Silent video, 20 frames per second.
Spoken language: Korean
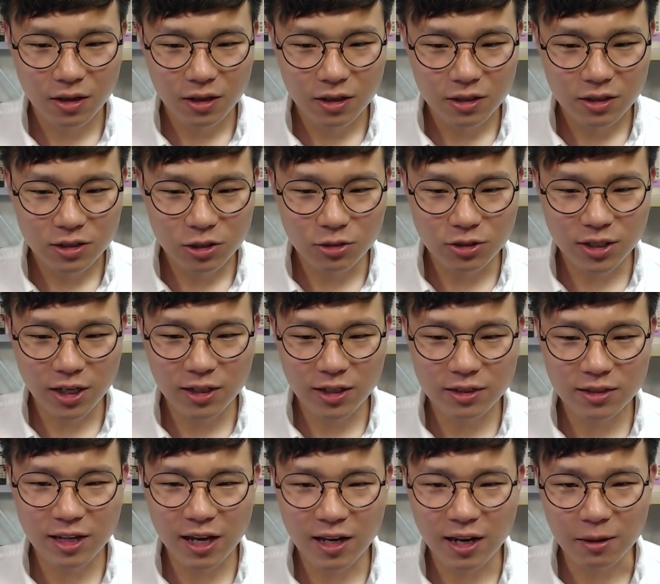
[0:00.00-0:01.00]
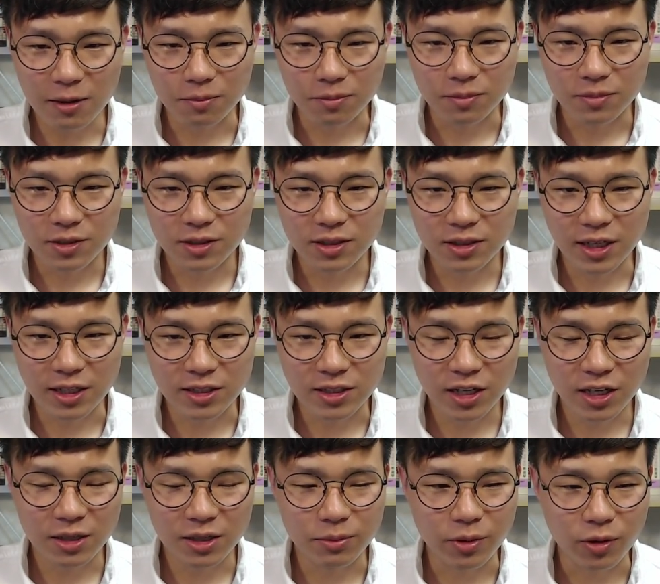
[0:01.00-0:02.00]
첫째는 사람 그
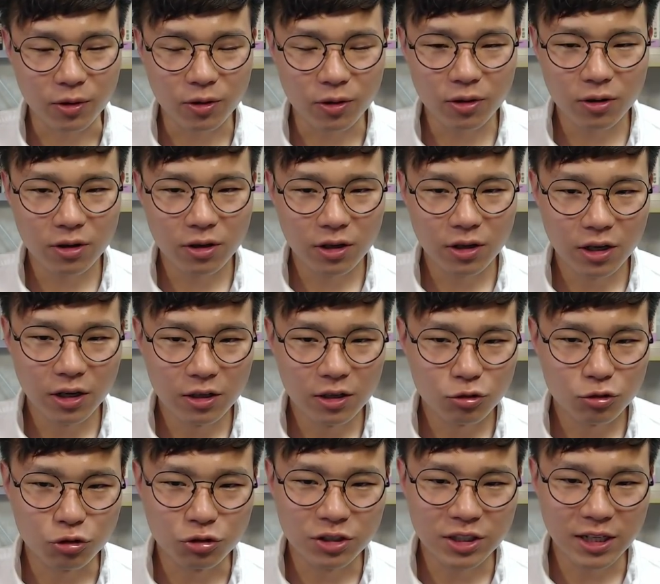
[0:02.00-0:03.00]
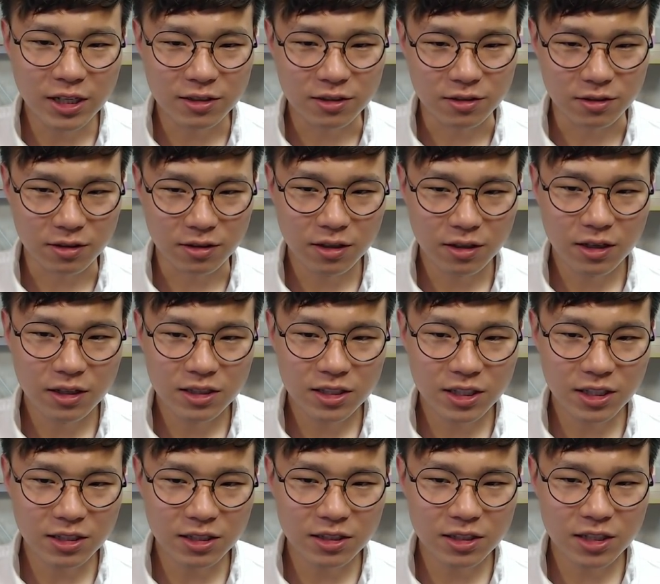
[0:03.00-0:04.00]
자체이며 둘째는
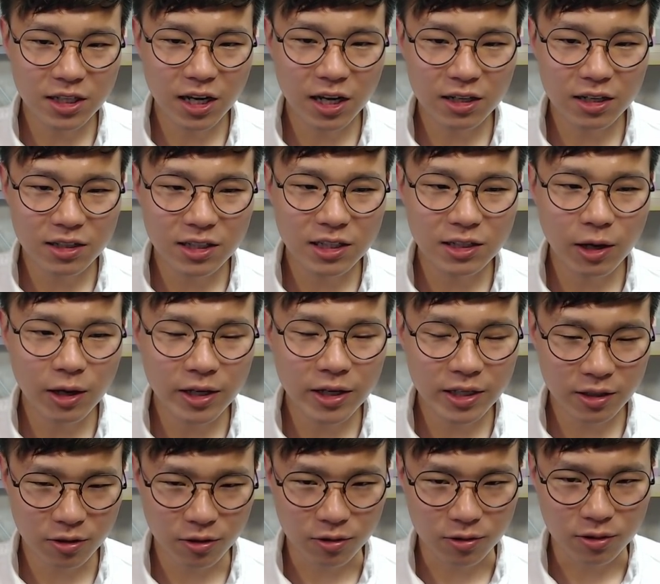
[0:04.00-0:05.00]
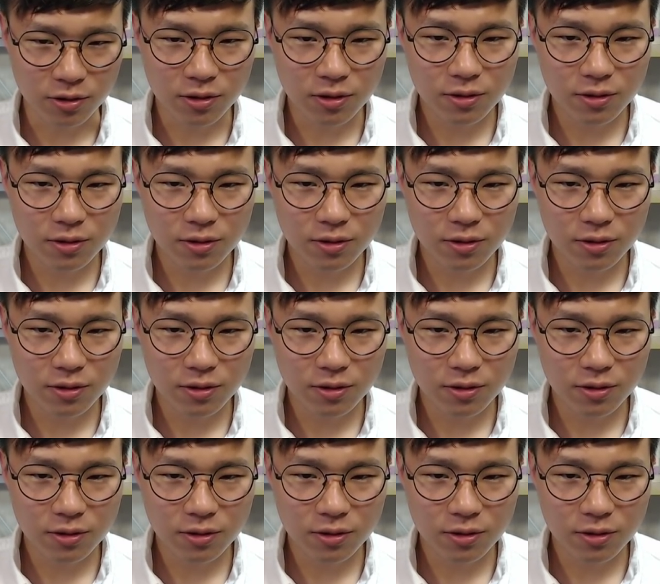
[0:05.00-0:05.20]
신체 이해의 것,